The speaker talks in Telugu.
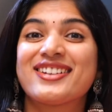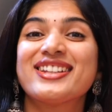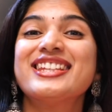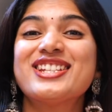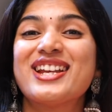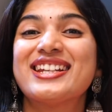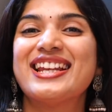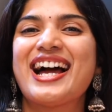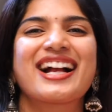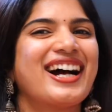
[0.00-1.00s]
కృతి
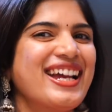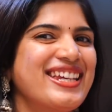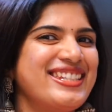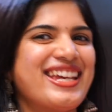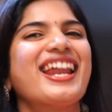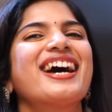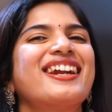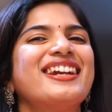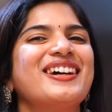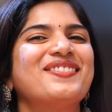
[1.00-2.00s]
శెట్టి లాగా ఎలా
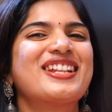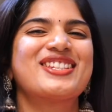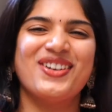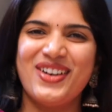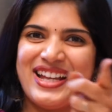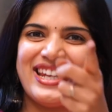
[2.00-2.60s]
రెడీ అవ్వచ్చో